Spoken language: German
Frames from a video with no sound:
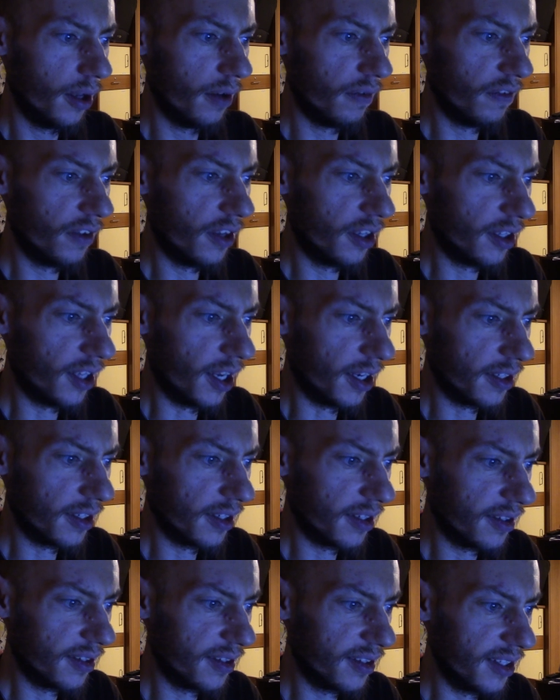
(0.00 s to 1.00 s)
Vielen Dank,
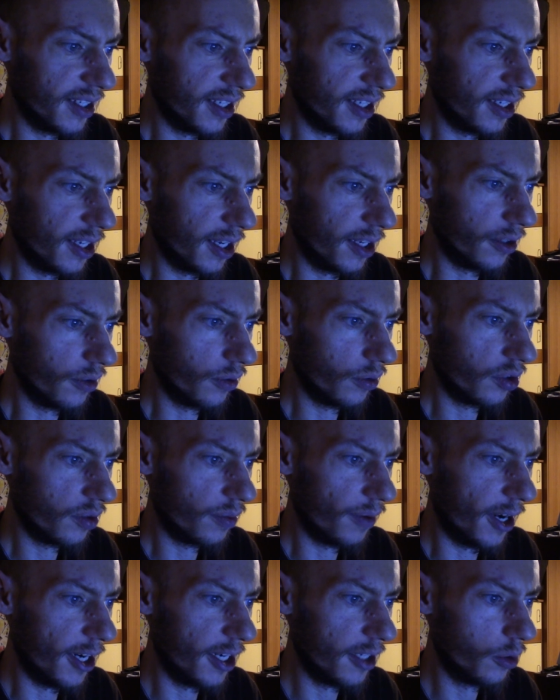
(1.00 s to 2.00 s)
dass ich sehen kann, und
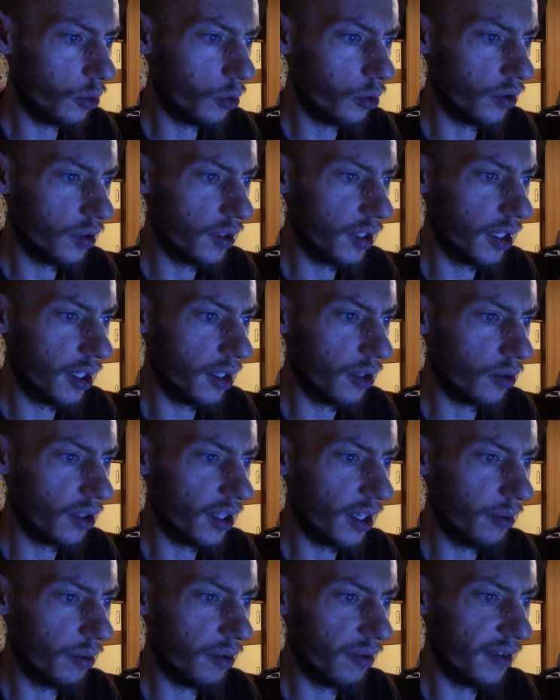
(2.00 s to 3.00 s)
zwar alle guten Dinge und
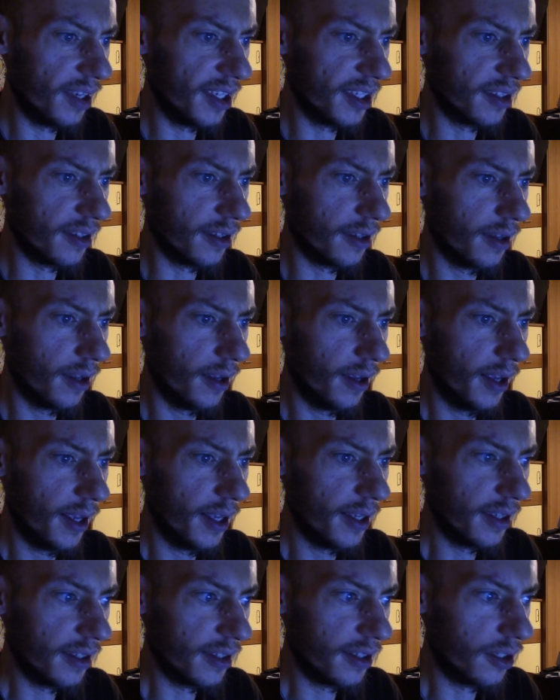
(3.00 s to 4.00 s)
Lebewesen,
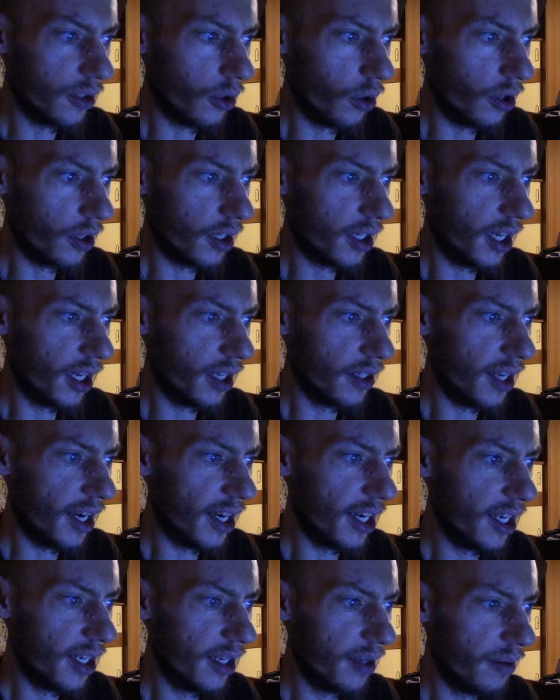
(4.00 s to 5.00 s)
dass ich hören kann,
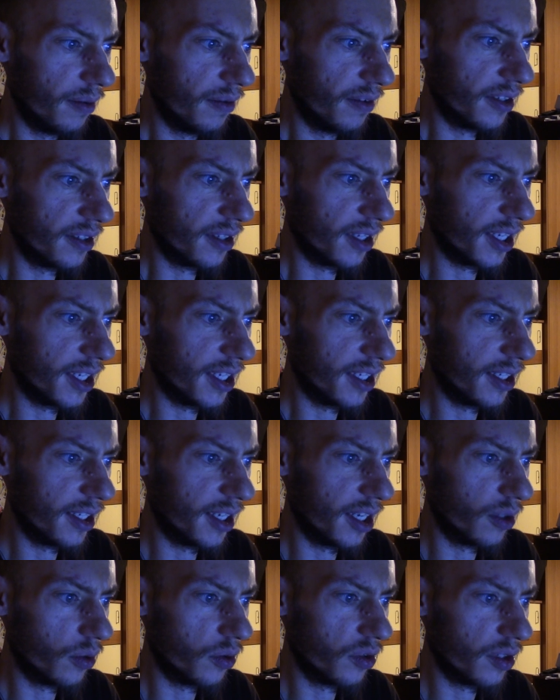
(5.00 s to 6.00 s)
alle Lebewesen riechen
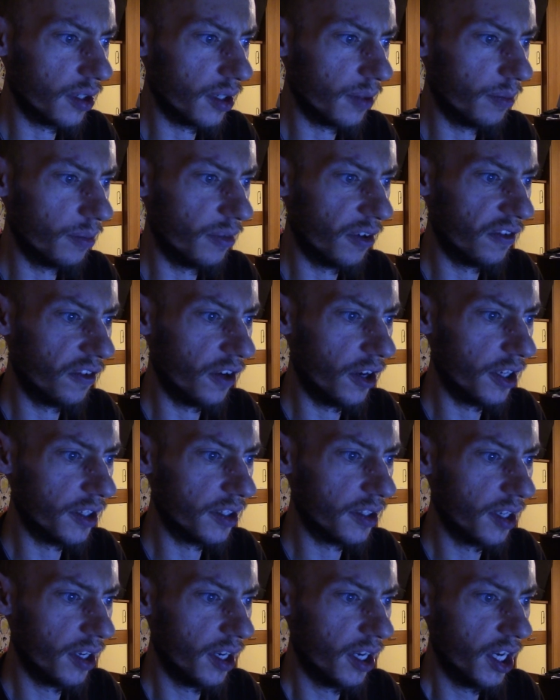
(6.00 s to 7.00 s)
kann, unsere Parfums
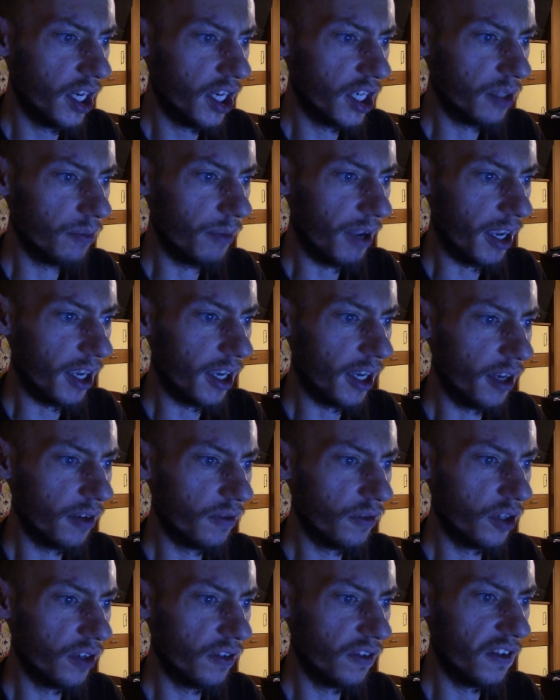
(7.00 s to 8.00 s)
schmecken kann
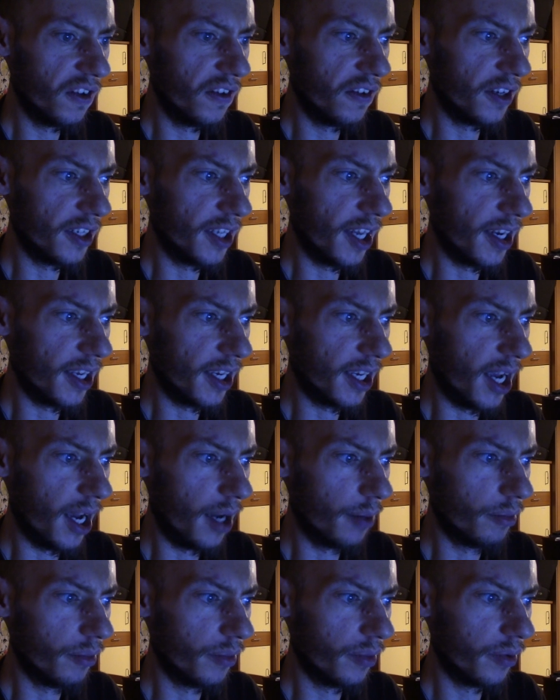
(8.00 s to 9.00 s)
für die Vielfalt deiner
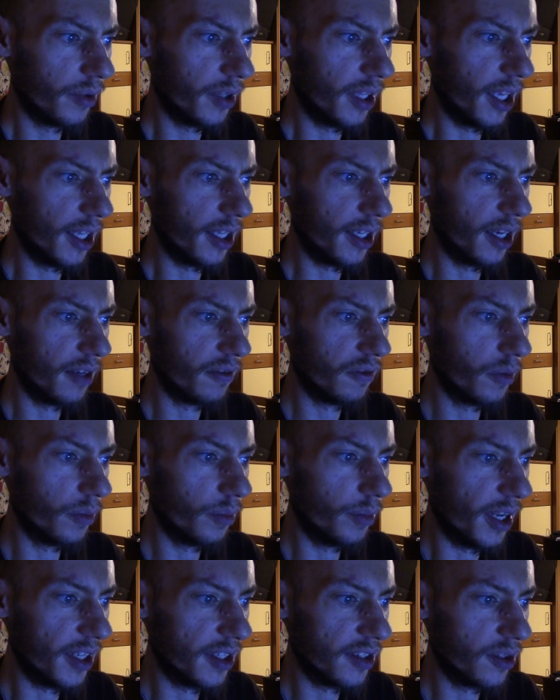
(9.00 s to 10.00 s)
Gaben, gehen kann von
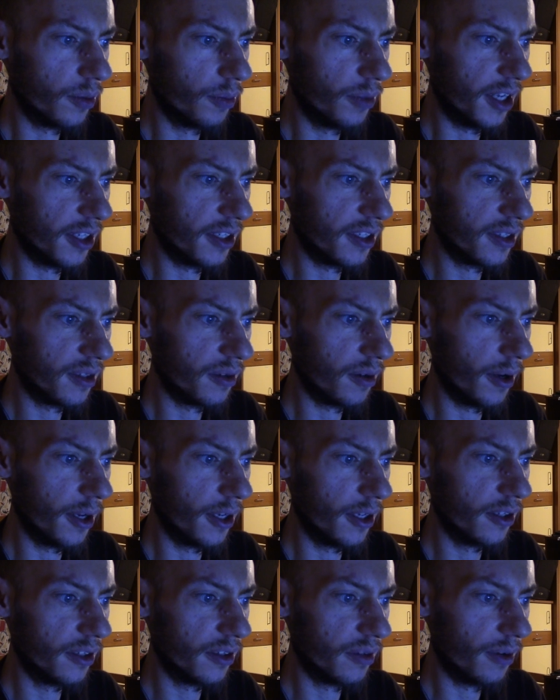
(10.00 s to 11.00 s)
Platz zu Platz,
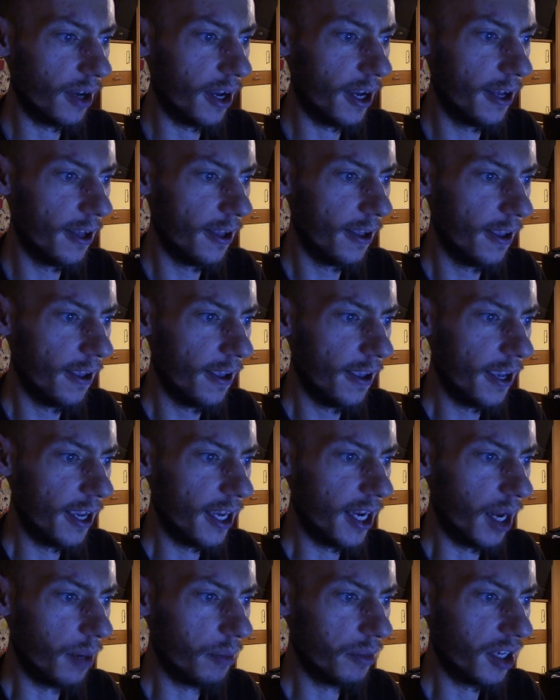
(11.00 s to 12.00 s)
und zwar in
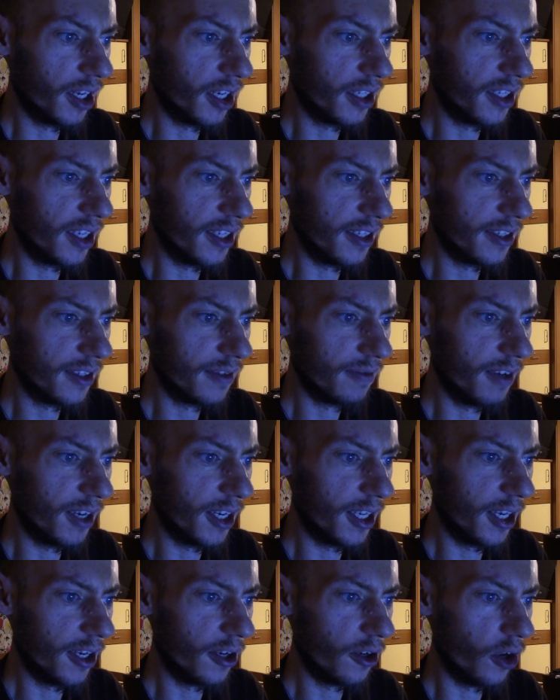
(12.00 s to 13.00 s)
Anbetracht dessen, wenn
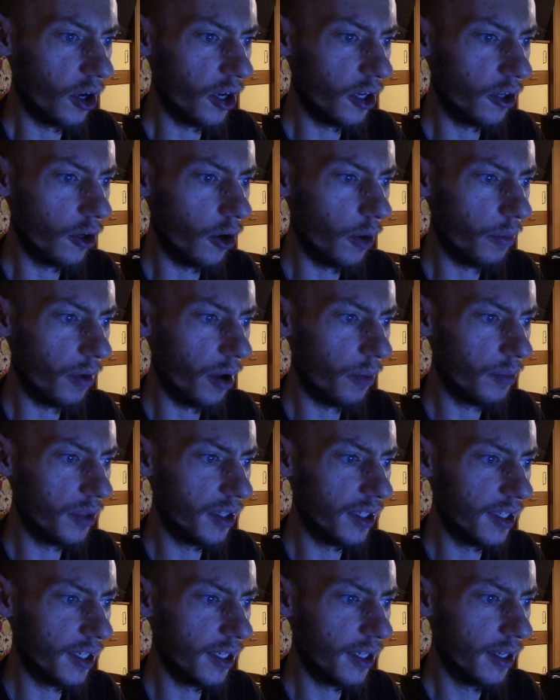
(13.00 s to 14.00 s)
ich einen neuen Körper
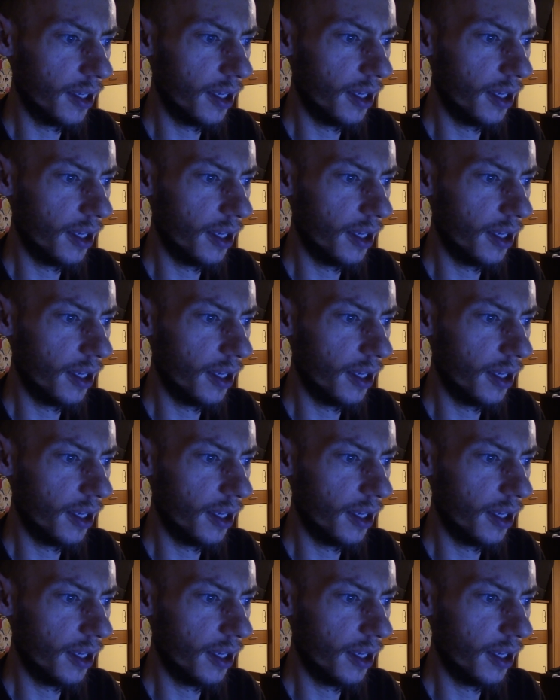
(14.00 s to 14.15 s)
bitte